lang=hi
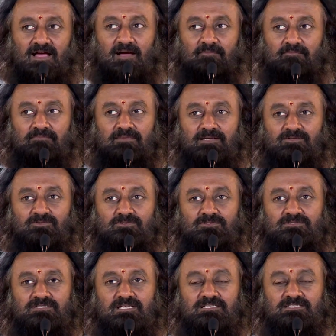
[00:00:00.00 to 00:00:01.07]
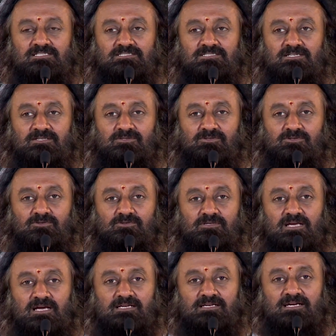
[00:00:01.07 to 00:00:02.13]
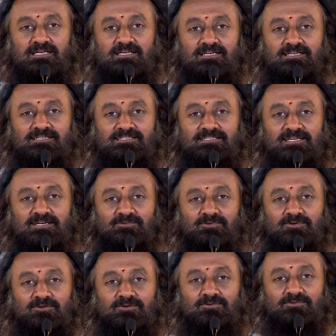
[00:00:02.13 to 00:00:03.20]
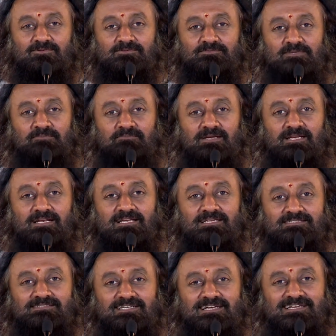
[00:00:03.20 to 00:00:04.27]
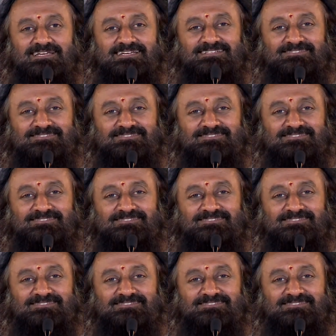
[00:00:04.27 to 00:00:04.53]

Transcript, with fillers: आप मैं कुछ सजेशन दो क्या गारंटी है वो उसमें मन लग जाए